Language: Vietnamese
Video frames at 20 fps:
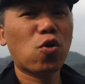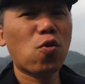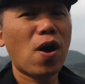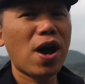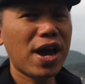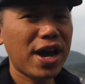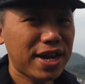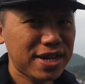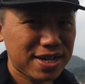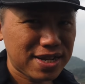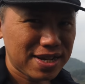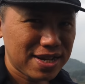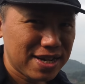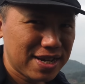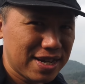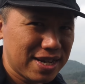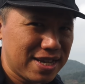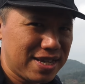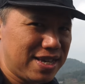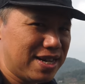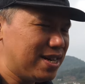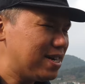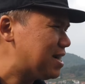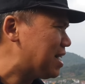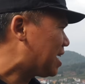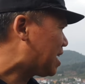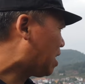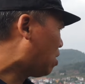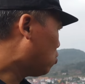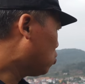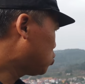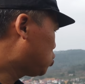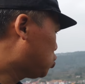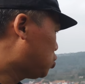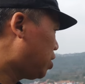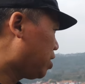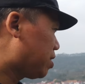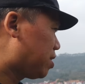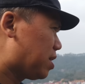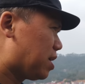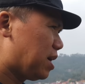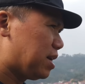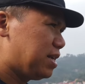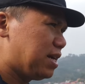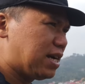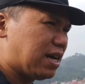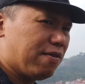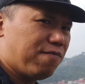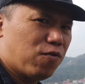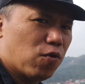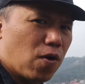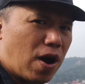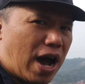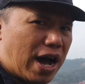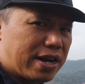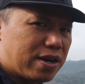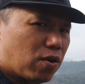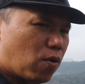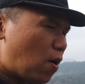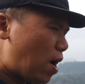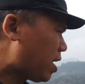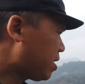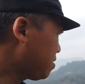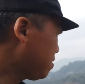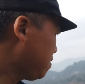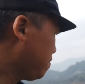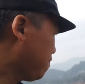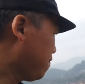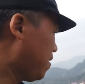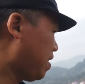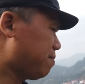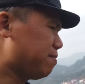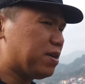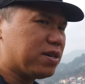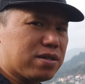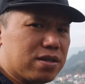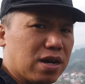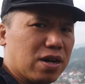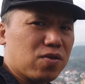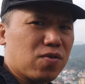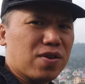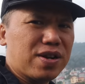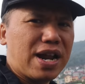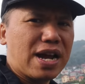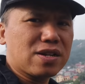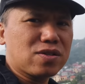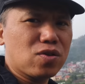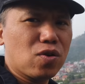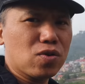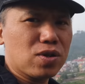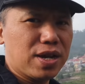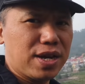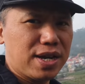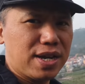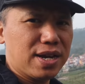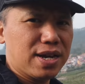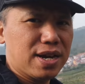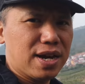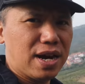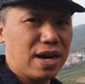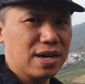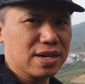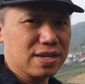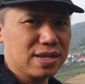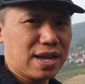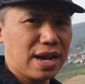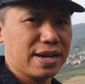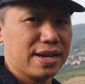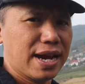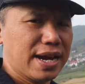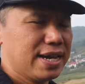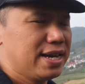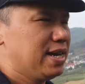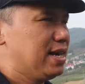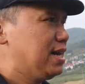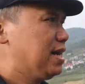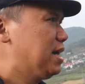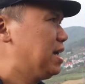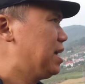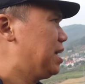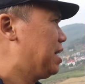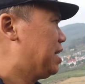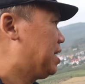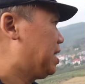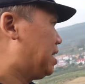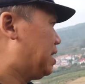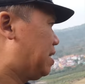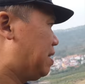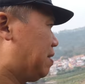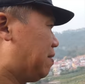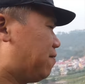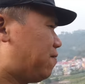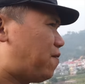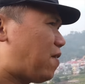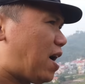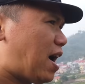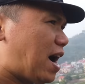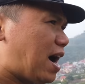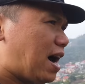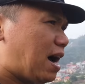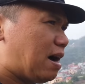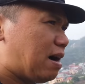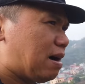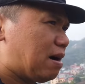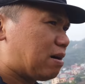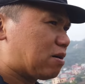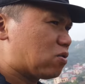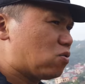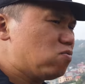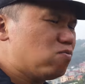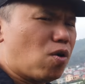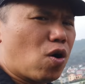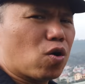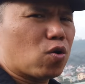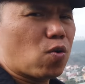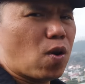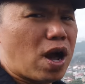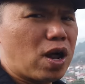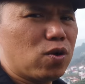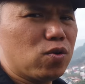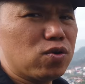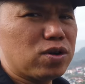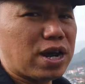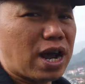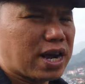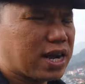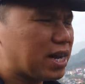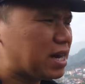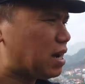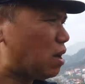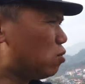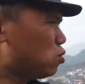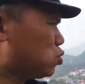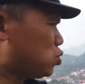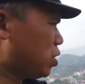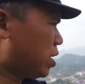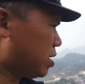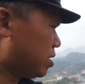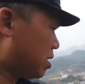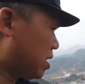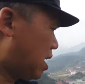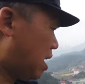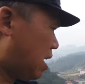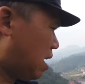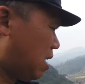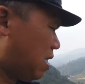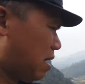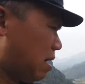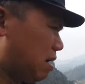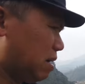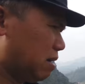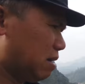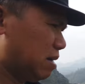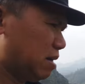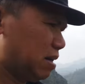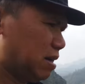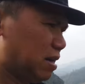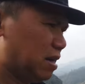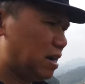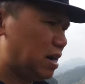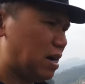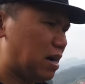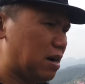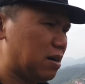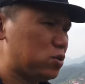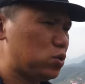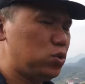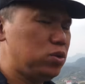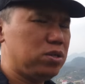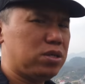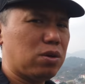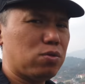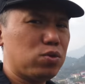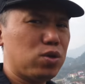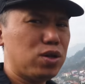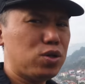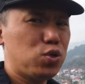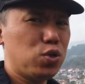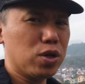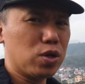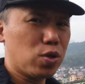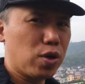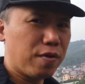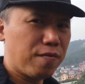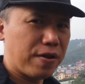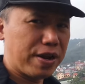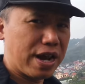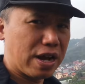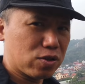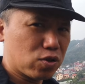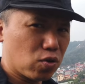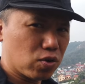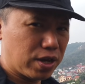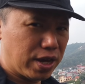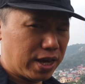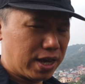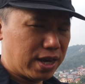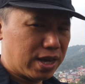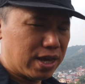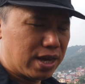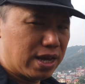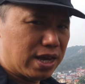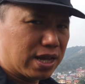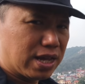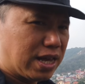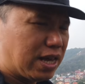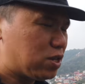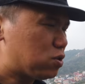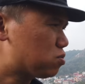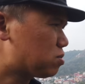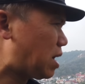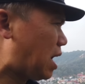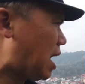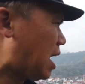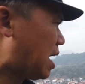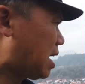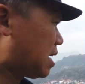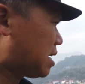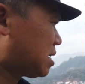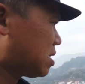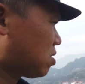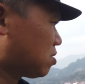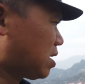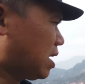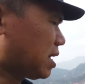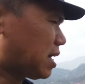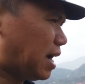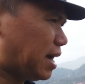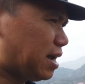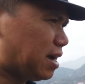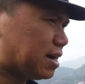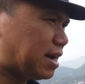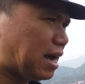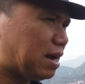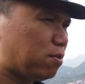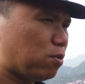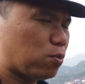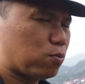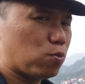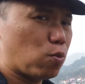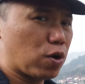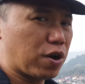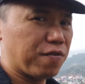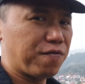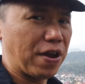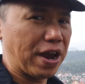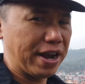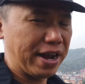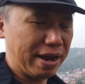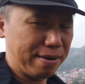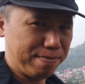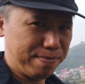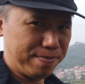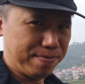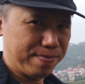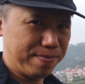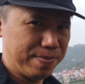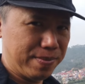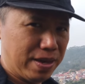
bỏ qua hết những cái câu chuyện à, những cái vụ án oan về bức tượng của nàng tô thị ở tại đây và cũng bỏ qua luôn cả cái câu chuyện là à, trong những truyền thuyết về nàng Tô Thị thì chúng ta có thể thấy ở đây là một cái vẻ đẹp